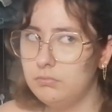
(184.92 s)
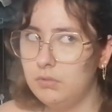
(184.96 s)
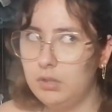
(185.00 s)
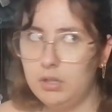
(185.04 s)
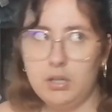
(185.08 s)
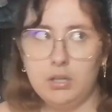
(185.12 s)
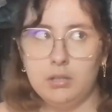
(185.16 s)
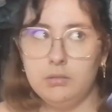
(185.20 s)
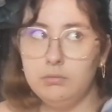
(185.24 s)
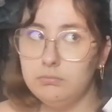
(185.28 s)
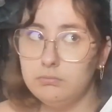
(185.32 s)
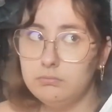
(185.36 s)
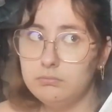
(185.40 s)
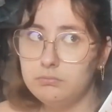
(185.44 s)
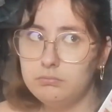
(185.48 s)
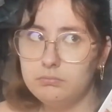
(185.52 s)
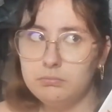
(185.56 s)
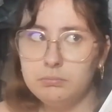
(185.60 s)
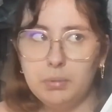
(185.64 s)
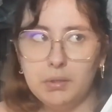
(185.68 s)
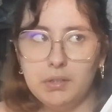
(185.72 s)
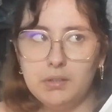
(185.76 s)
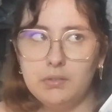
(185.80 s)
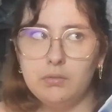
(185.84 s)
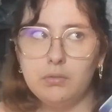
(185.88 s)
Voilà
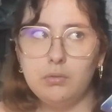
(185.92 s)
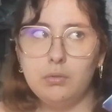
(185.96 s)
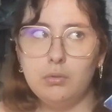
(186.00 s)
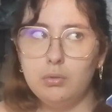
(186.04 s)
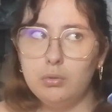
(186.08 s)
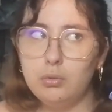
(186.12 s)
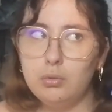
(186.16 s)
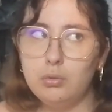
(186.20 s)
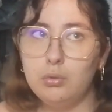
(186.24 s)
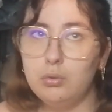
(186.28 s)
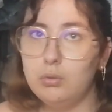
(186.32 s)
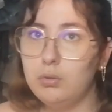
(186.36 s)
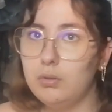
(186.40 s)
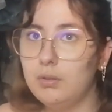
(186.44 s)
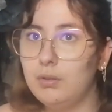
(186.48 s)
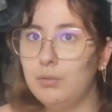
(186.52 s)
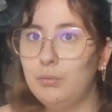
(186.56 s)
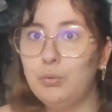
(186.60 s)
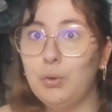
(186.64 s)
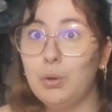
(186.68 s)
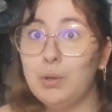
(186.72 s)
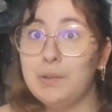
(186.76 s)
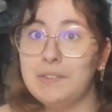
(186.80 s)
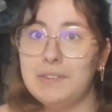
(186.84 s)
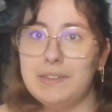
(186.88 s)
parce que euh,
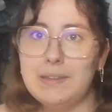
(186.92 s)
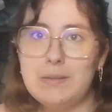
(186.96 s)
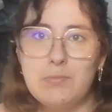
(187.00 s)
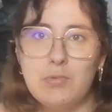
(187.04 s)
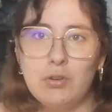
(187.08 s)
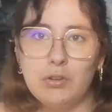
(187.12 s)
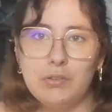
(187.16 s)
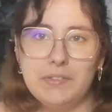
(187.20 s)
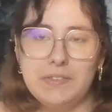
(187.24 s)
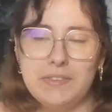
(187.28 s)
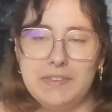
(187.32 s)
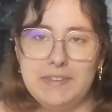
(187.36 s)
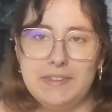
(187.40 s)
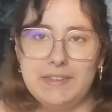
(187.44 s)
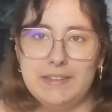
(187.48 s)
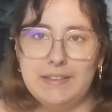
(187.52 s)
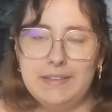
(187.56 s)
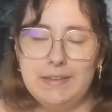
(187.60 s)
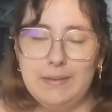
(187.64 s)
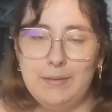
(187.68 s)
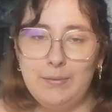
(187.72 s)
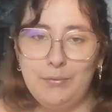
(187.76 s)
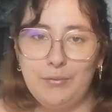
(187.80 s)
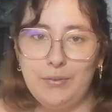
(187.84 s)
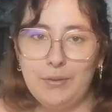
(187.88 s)
forcément ce qui est
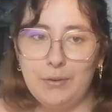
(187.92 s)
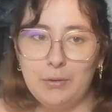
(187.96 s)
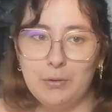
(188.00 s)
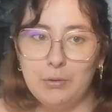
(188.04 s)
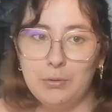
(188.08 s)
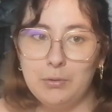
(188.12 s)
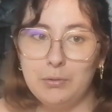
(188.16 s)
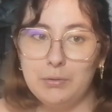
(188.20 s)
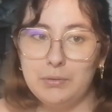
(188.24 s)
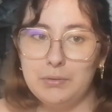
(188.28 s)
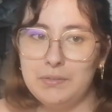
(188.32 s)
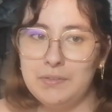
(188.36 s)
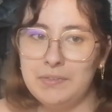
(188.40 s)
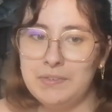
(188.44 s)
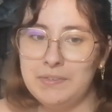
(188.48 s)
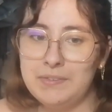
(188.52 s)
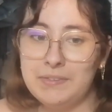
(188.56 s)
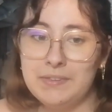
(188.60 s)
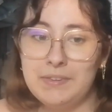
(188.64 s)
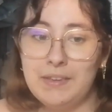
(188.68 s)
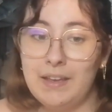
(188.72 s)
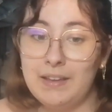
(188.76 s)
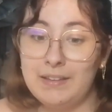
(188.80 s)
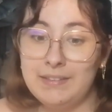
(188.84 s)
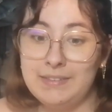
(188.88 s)
différent
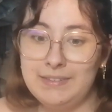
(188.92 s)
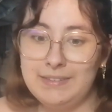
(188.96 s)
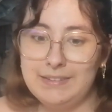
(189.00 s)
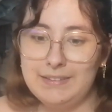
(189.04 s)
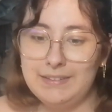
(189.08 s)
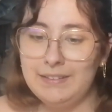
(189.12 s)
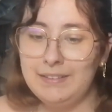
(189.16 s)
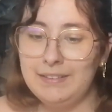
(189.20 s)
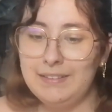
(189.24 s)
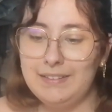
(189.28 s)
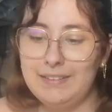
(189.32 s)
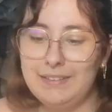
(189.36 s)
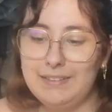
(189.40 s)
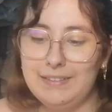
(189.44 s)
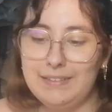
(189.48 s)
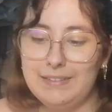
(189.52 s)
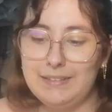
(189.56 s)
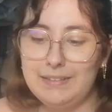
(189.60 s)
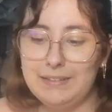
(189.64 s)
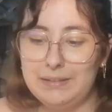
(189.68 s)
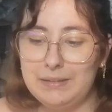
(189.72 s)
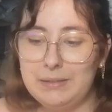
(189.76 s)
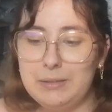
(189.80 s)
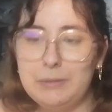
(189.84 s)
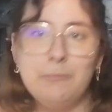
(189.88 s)
ça attire
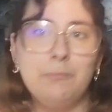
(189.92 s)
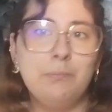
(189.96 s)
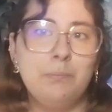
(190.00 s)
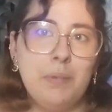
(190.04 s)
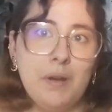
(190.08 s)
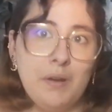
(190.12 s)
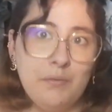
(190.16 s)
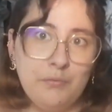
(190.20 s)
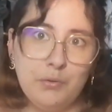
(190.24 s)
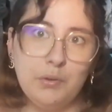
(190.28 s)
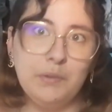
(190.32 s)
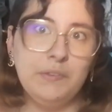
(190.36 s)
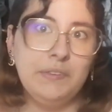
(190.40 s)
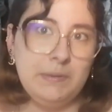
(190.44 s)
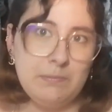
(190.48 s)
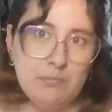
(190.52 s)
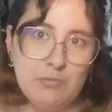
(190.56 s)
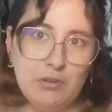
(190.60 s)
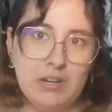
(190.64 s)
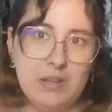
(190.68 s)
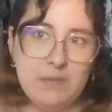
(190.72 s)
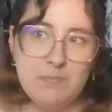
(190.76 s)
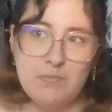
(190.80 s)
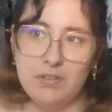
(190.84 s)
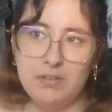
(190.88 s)
et pas
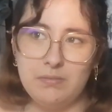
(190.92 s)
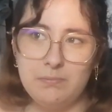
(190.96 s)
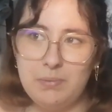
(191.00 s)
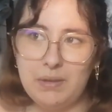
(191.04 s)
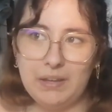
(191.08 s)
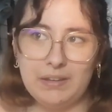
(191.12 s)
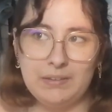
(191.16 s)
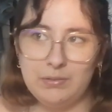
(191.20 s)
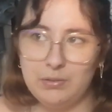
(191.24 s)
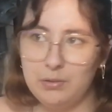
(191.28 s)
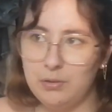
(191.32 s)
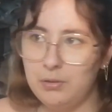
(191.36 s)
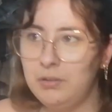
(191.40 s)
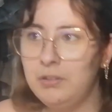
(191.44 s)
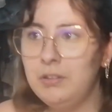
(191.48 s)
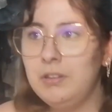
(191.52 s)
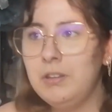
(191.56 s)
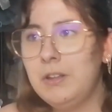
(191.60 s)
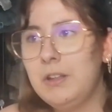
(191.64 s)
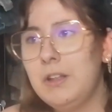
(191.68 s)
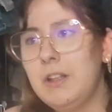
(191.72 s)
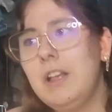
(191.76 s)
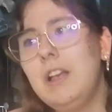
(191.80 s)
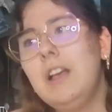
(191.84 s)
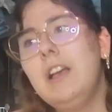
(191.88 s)
forcément les bonnes personnes.
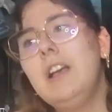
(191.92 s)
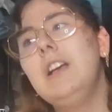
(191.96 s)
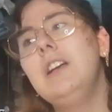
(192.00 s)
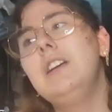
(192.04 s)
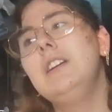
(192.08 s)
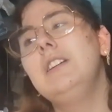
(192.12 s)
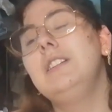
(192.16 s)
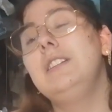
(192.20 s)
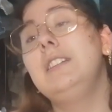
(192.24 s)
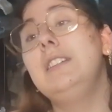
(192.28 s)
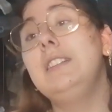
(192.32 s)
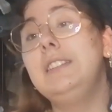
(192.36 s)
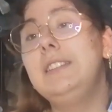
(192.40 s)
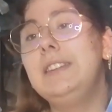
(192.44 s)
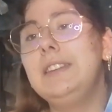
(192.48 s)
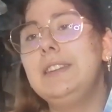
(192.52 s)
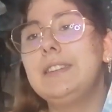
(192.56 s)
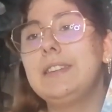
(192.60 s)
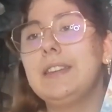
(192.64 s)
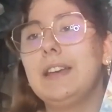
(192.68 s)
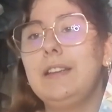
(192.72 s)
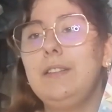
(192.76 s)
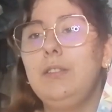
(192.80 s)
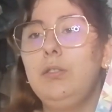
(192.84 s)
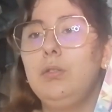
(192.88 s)
Les
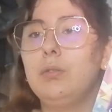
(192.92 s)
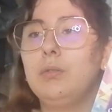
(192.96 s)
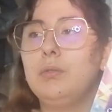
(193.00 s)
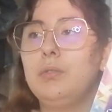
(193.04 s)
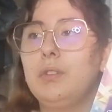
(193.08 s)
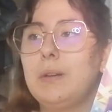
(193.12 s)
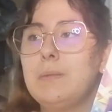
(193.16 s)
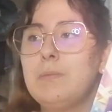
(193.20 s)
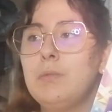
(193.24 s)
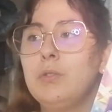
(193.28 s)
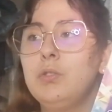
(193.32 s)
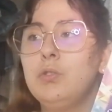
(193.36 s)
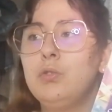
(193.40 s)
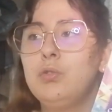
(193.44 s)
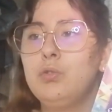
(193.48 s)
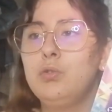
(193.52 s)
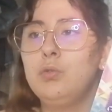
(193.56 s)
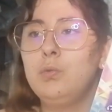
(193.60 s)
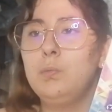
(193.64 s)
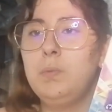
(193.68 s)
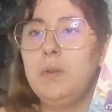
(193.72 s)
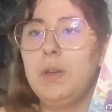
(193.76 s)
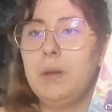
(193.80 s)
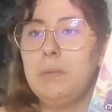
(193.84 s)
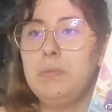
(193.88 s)
dessins ils sont vraiment
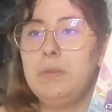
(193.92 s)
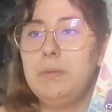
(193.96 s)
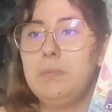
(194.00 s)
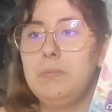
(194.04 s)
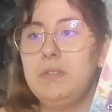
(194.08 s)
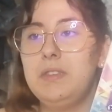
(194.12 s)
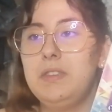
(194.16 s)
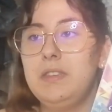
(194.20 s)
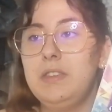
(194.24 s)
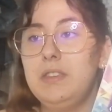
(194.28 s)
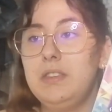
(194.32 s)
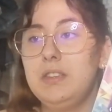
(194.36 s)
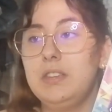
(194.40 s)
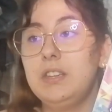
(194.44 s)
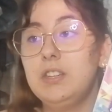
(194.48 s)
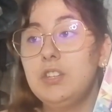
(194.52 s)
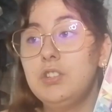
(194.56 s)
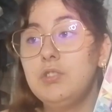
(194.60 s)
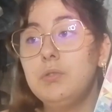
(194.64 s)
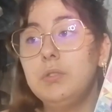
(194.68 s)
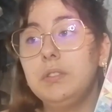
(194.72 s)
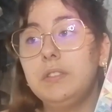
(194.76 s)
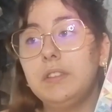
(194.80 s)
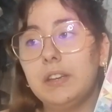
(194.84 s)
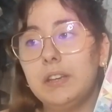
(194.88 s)
super mimi et
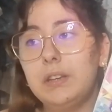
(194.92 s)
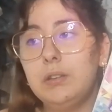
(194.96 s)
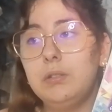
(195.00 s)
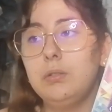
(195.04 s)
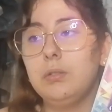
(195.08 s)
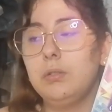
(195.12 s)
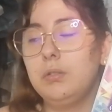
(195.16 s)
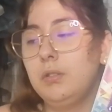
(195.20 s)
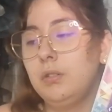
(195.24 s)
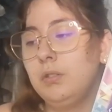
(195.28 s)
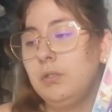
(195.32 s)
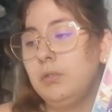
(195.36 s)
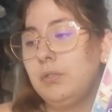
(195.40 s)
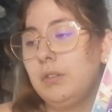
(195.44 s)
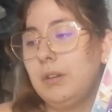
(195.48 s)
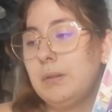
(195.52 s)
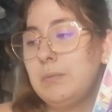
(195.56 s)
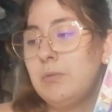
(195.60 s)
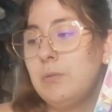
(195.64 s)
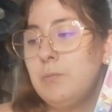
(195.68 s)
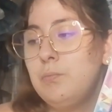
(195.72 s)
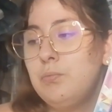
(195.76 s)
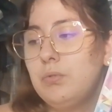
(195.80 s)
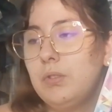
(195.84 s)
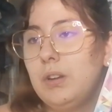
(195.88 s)
je suis très curieuse
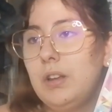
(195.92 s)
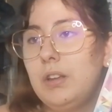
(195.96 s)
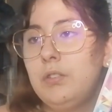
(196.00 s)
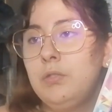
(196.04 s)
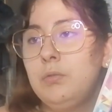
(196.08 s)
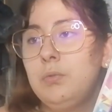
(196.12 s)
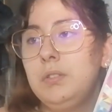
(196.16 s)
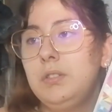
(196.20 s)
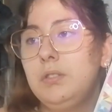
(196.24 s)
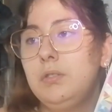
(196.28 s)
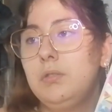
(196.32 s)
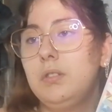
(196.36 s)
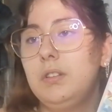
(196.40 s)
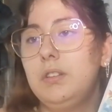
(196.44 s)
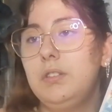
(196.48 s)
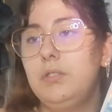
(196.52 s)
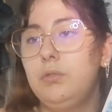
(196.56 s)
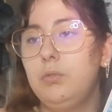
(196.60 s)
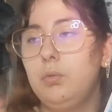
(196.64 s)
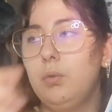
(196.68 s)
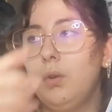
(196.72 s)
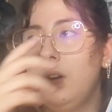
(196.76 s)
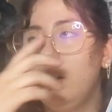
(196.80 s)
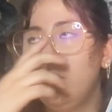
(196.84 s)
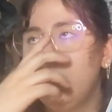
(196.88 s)
vraiment pour la suite de
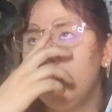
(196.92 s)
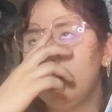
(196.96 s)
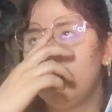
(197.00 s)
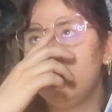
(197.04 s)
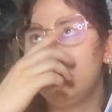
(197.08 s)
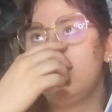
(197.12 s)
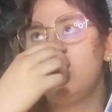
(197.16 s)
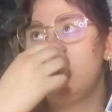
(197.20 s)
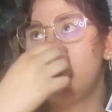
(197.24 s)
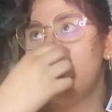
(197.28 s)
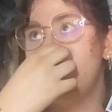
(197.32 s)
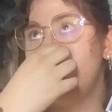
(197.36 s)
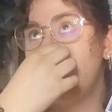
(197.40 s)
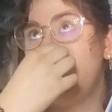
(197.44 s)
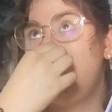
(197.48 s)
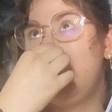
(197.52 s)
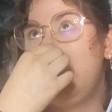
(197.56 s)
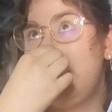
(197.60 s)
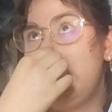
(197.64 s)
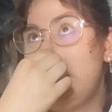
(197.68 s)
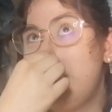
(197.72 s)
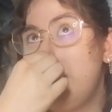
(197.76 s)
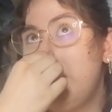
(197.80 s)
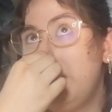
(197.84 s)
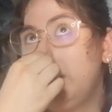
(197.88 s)
l'histoire. Euh, je
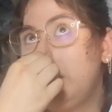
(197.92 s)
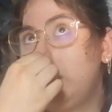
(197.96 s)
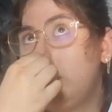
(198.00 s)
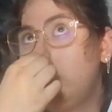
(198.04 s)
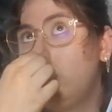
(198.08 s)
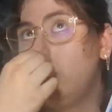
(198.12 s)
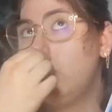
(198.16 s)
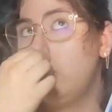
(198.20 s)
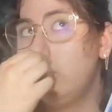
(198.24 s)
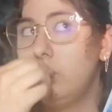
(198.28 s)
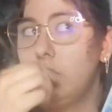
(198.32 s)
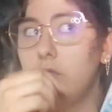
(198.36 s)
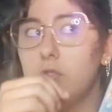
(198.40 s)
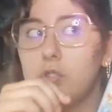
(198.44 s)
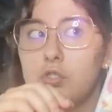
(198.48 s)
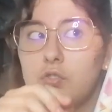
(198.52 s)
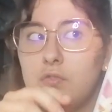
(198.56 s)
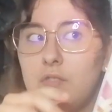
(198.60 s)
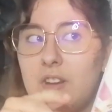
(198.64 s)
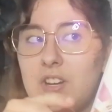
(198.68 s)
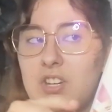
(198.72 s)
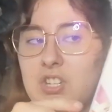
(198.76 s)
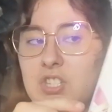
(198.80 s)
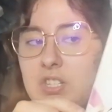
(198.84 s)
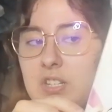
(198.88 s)
sais pas trop quand
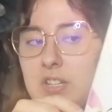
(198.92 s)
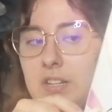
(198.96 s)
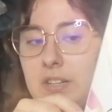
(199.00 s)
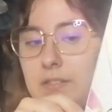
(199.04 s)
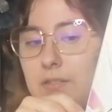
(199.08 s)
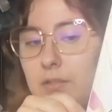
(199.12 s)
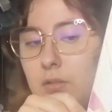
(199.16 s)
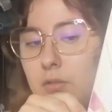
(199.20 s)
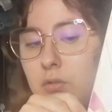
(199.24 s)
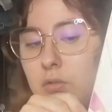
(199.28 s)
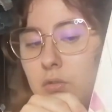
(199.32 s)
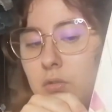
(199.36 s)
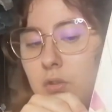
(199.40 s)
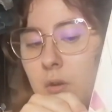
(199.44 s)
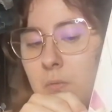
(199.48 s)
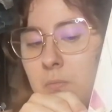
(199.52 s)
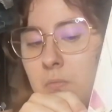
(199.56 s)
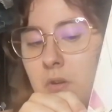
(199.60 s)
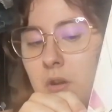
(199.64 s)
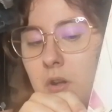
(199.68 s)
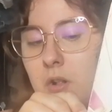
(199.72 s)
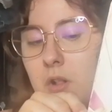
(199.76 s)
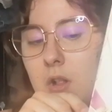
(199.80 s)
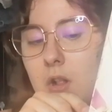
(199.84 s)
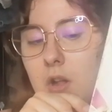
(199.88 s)
je vais acheter les autres
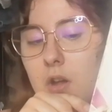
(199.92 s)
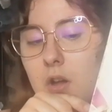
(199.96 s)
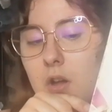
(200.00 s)
tomes.